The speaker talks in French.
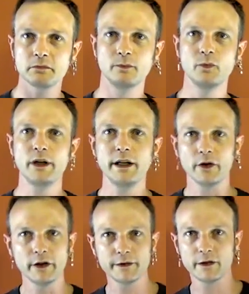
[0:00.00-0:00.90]
moulées
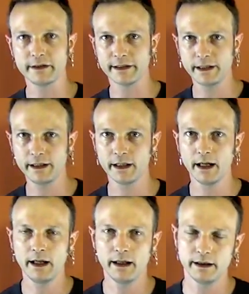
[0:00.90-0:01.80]
en un seul trick
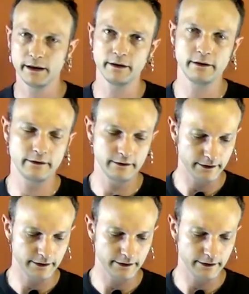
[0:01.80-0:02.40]
et,